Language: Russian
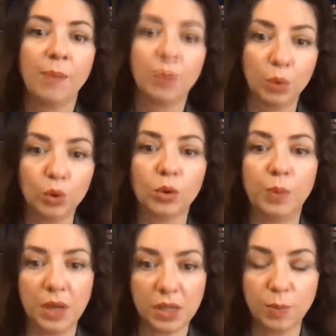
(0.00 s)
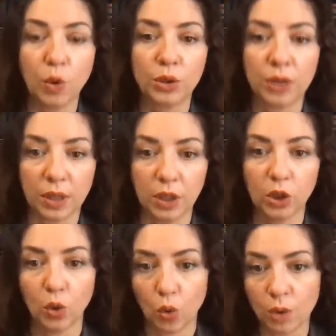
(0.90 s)
будут пересмотр
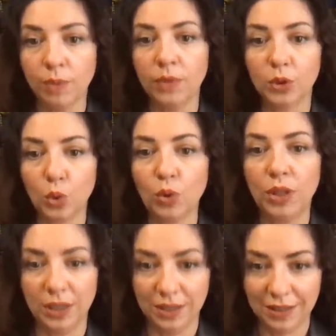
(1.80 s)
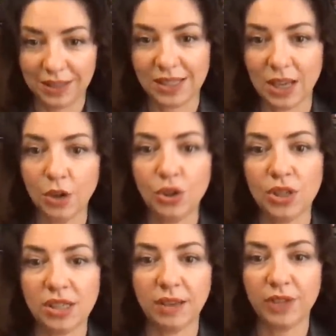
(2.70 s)
норм других,
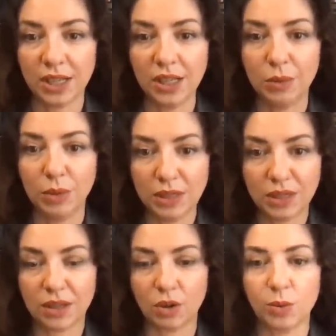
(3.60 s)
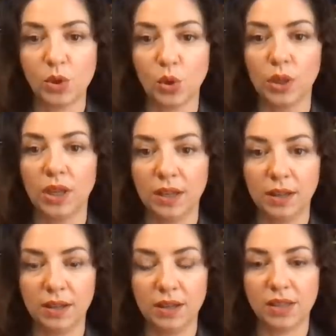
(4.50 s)
касающихся в целом антикоррупционной
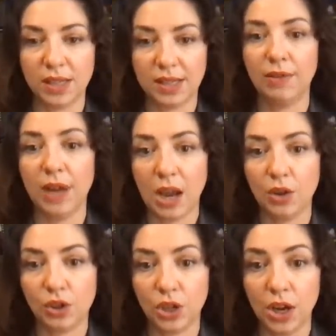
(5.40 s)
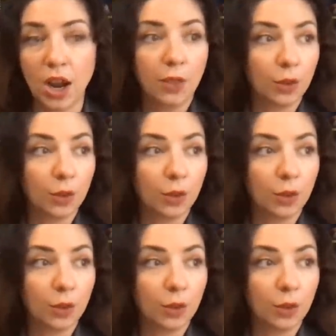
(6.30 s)
э, составляющей.